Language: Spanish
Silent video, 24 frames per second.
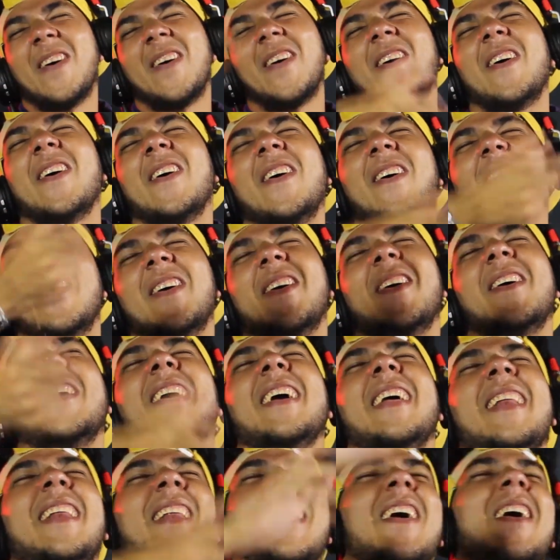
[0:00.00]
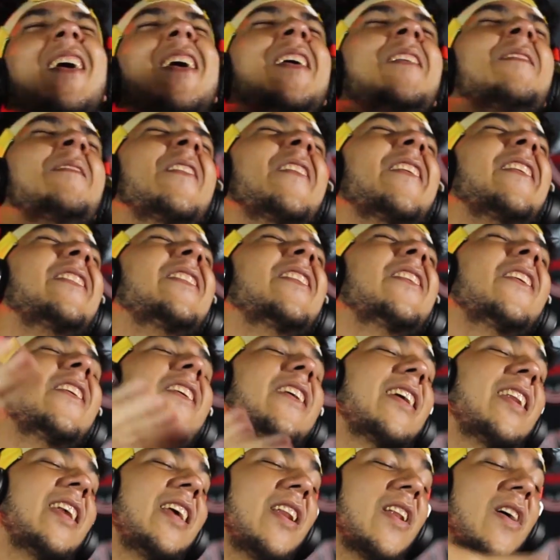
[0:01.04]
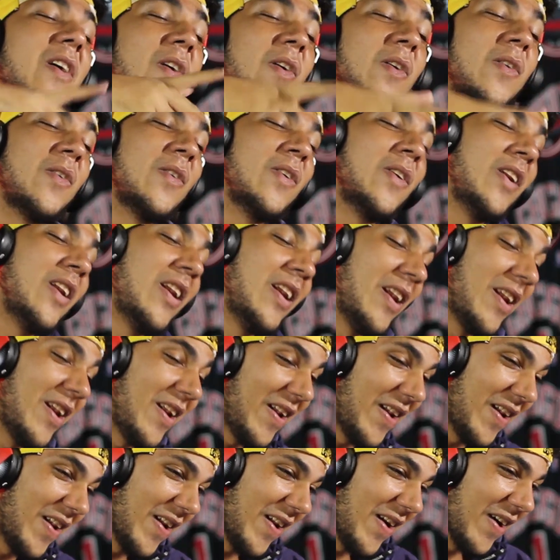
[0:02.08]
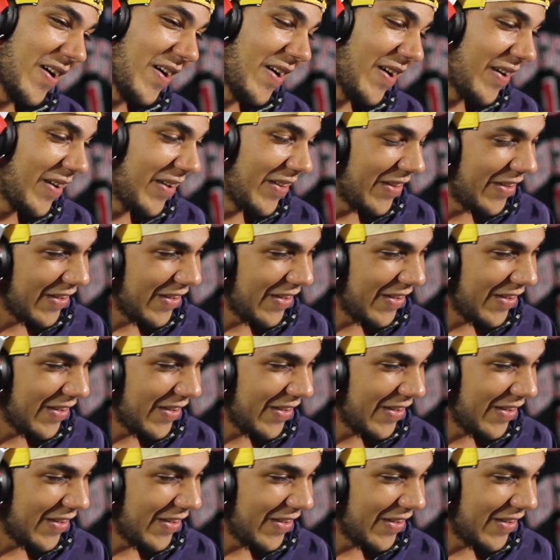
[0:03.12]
Oh, loco, moviendo la y la cola.